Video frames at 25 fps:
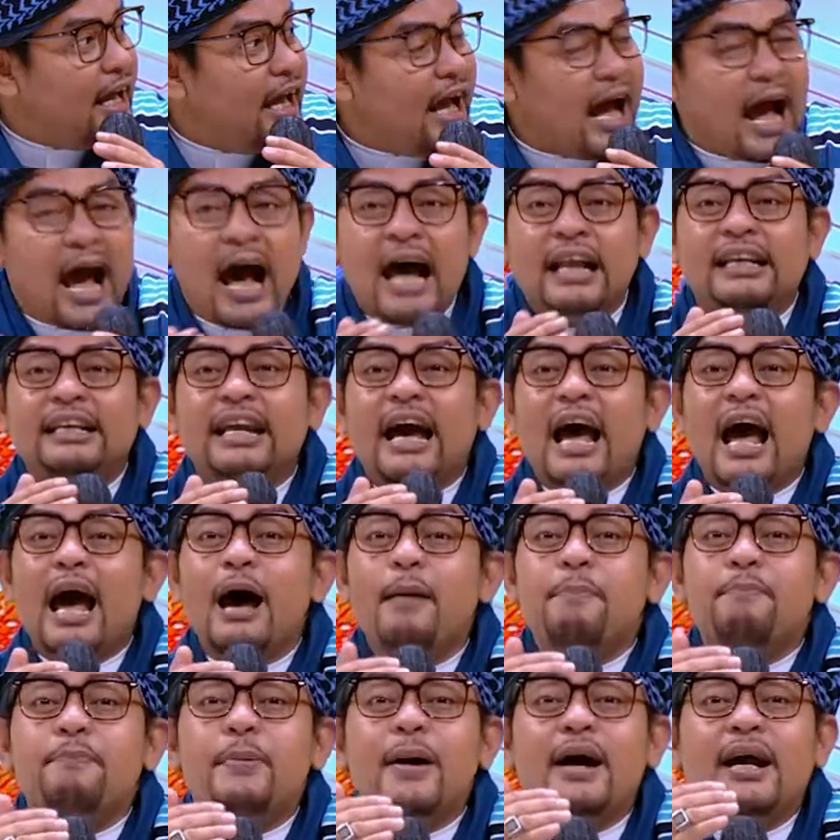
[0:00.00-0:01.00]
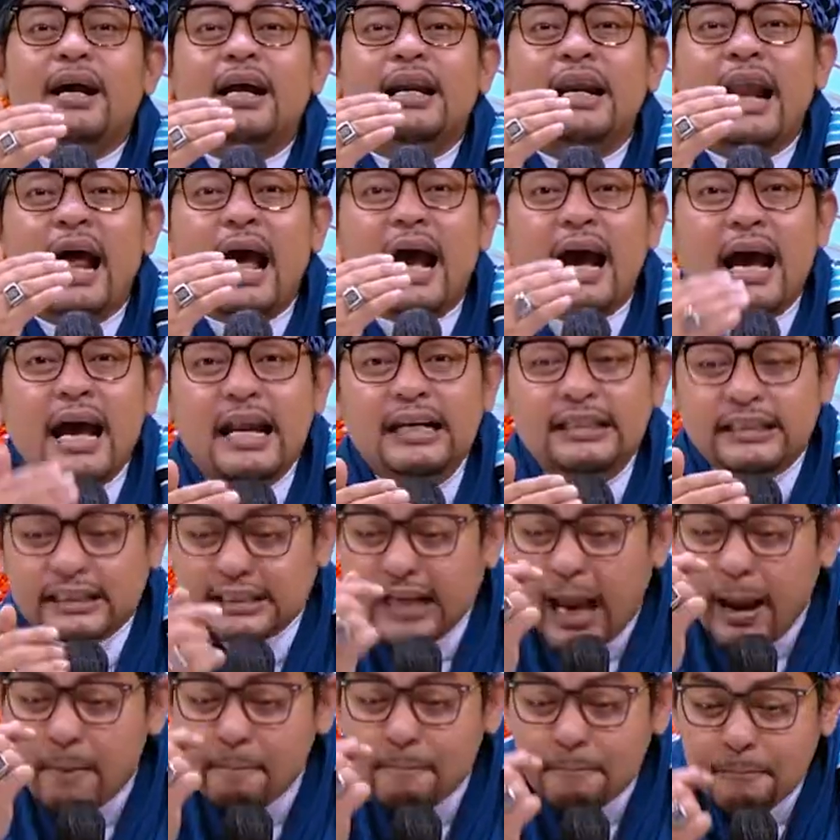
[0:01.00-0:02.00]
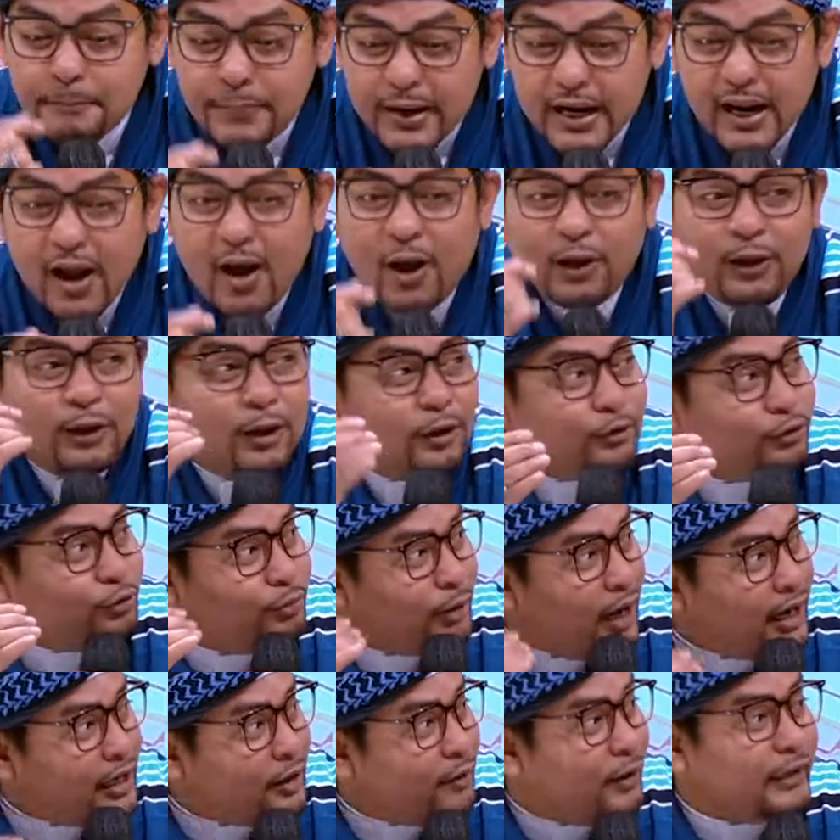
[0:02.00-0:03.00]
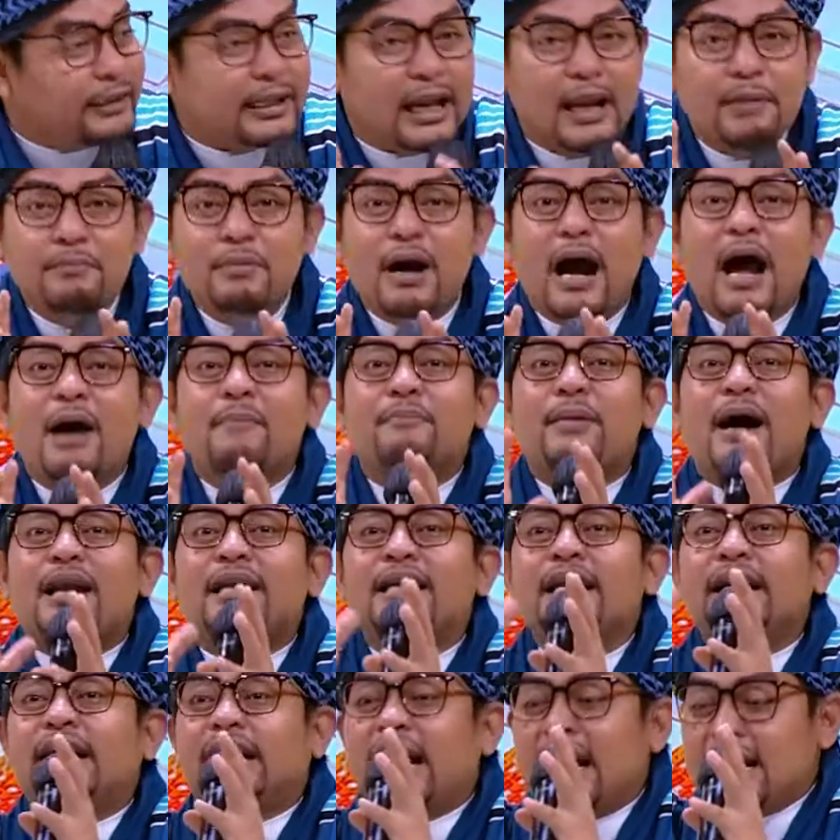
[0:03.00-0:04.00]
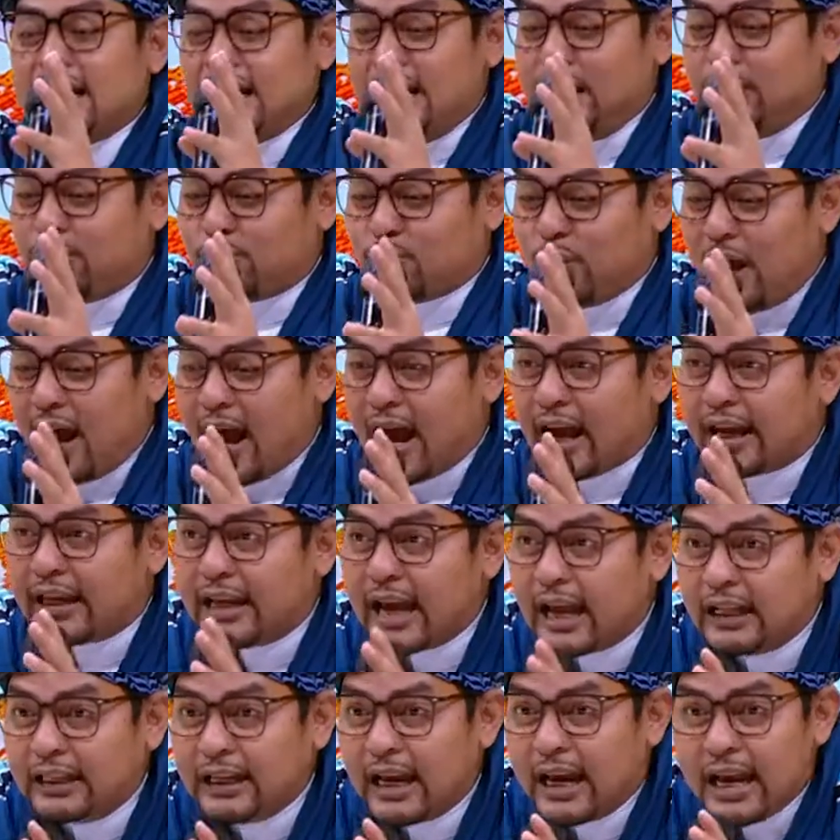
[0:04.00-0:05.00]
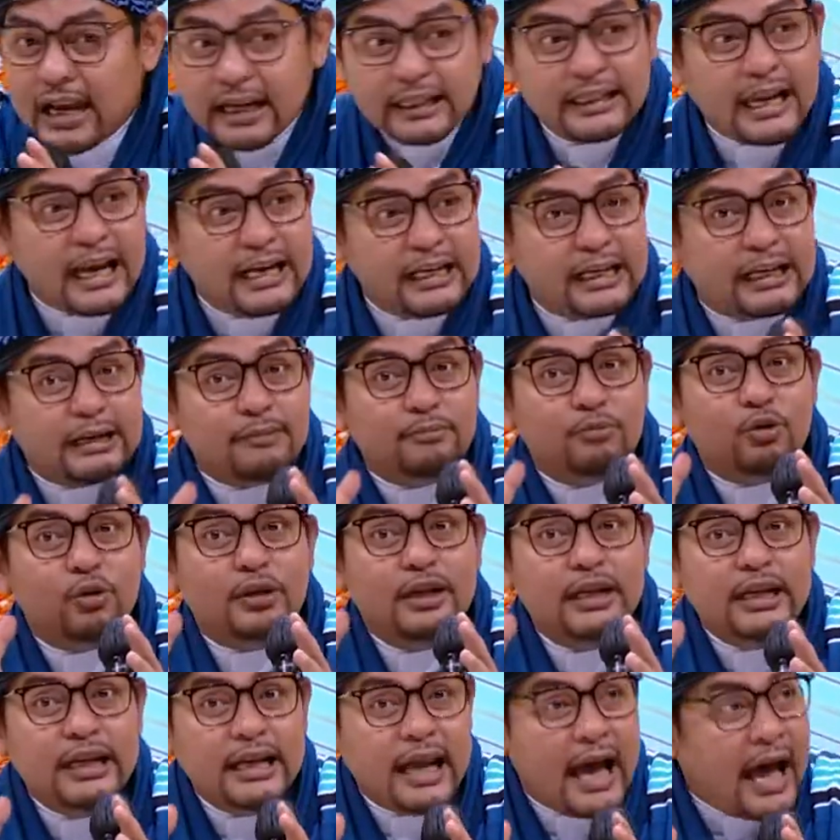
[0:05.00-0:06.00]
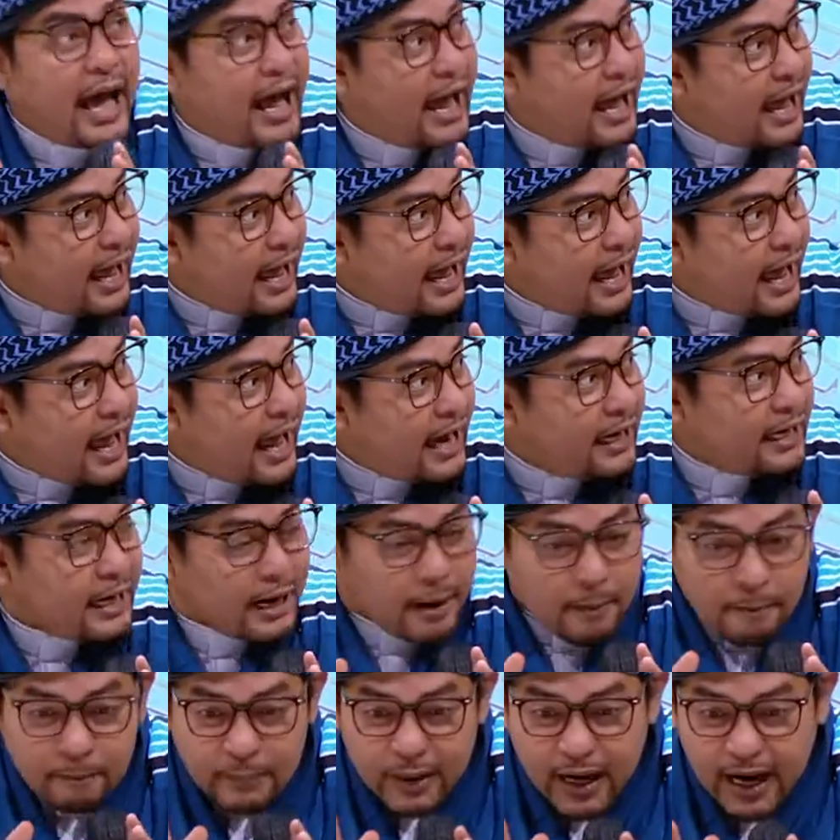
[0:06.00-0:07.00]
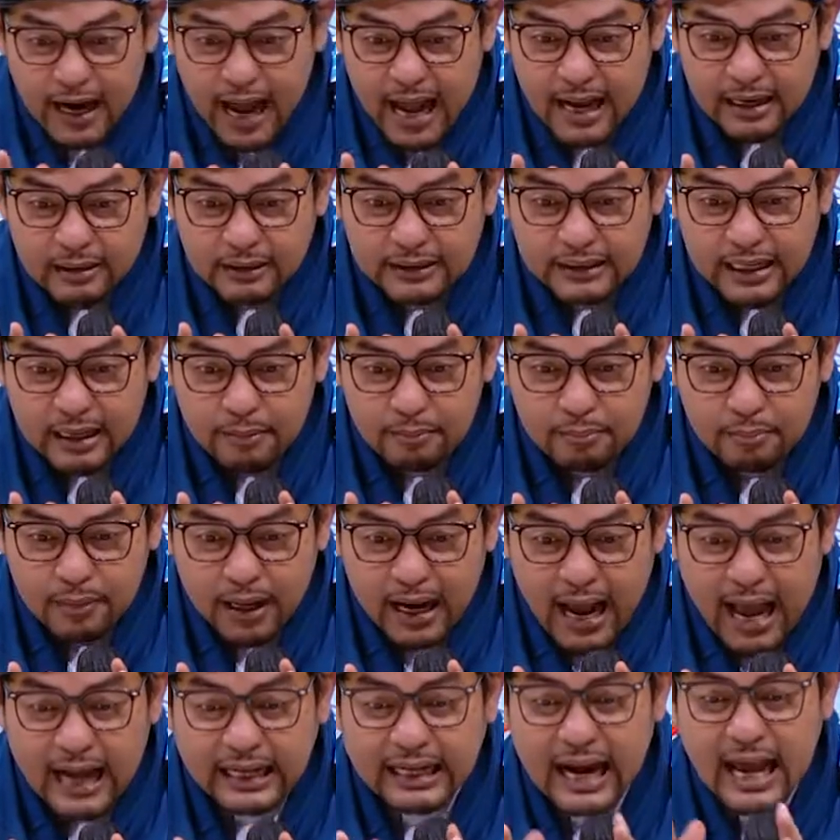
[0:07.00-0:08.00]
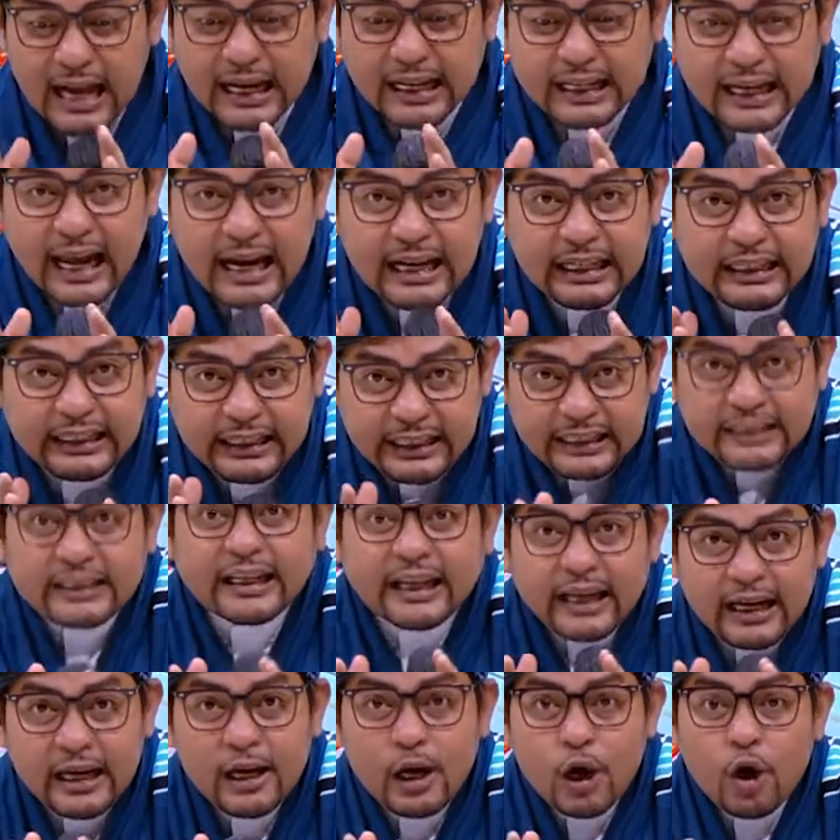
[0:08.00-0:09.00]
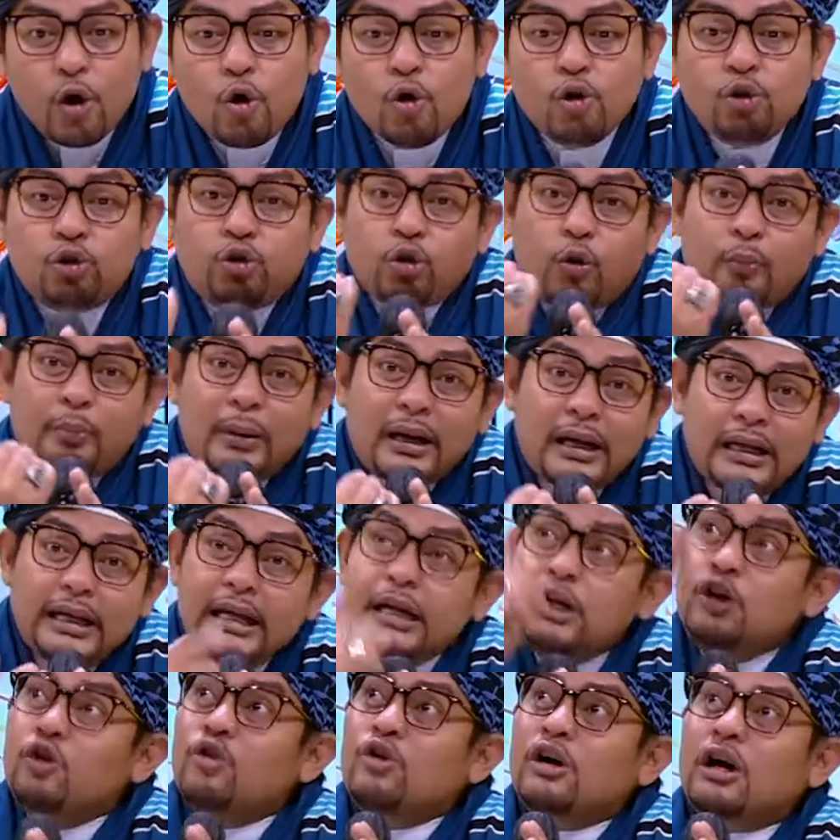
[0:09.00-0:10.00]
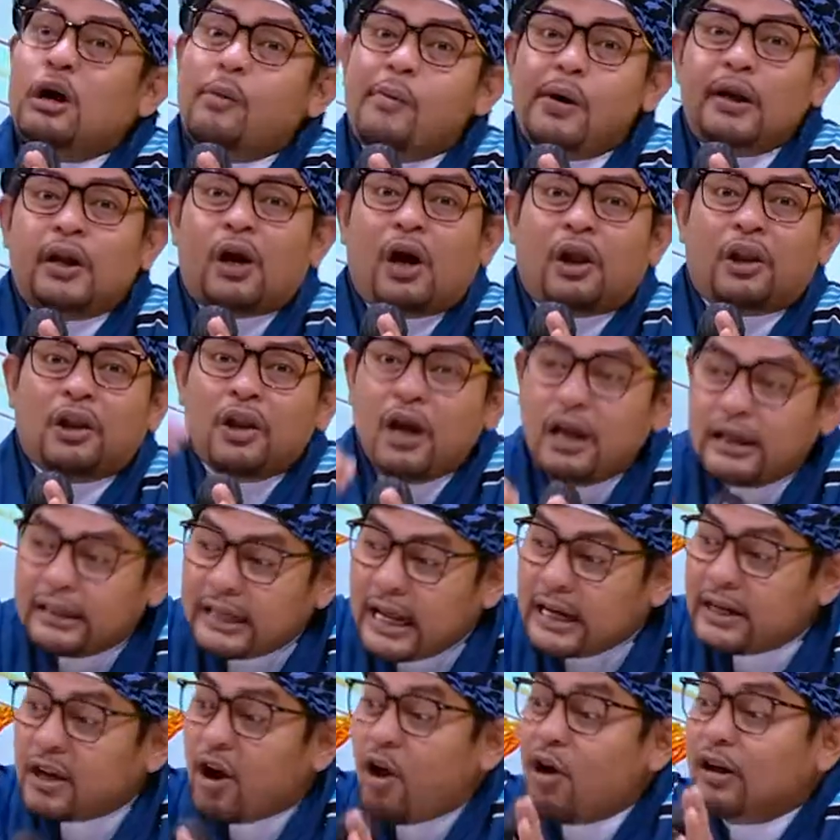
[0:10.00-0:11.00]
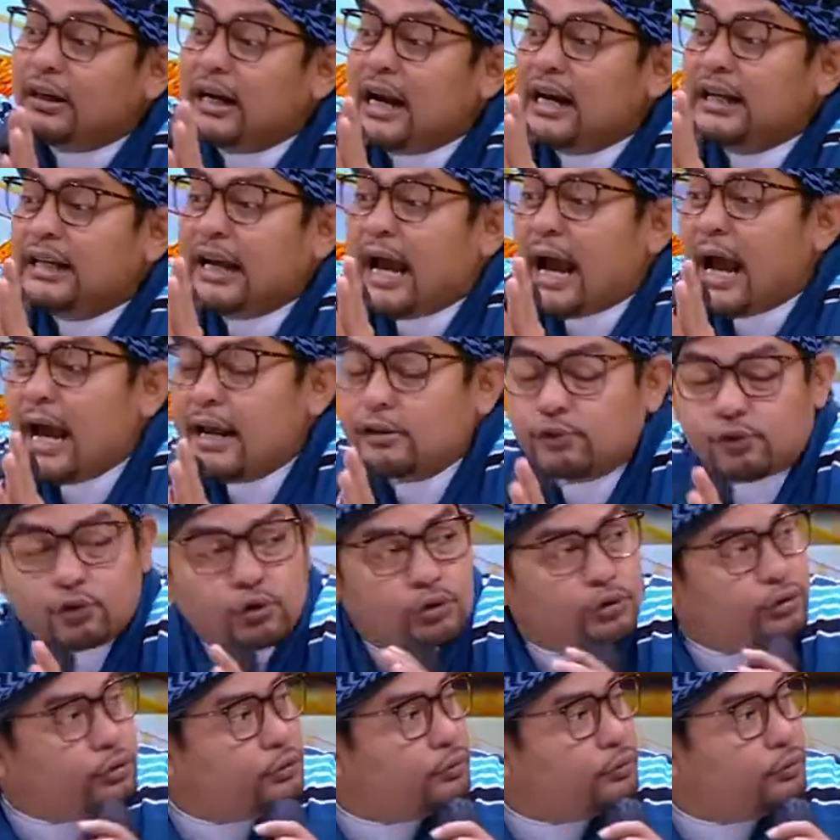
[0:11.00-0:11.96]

Ada apa gerangan sampai Allah Subhanahu wa taala mengabadikan itu ayat dan kemudian mengarahkan kita untuk berlindung kepada Allah dari orang yang hasut.